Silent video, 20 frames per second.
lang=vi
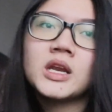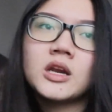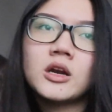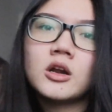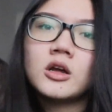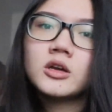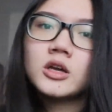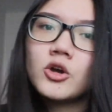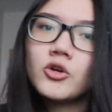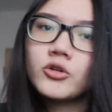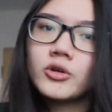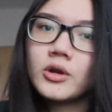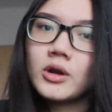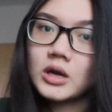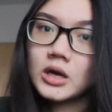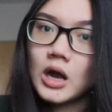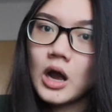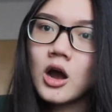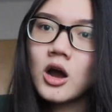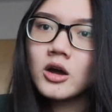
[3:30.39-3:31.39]
nó nói kêu
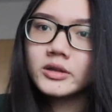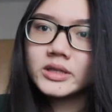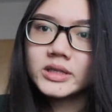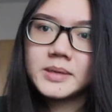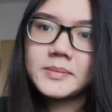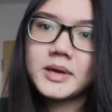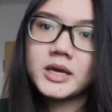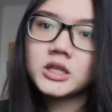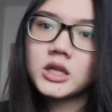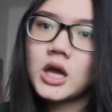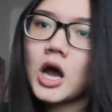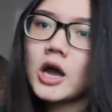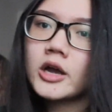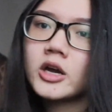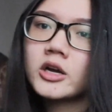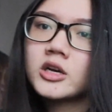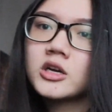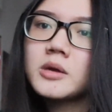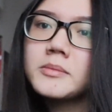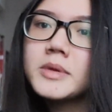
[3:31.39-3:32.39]
là có thì các bạn có thể hỏi
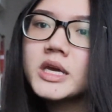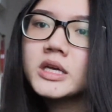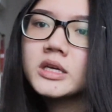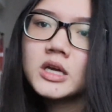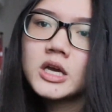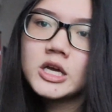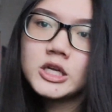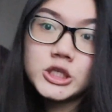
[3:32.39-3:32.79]
coi nó có biết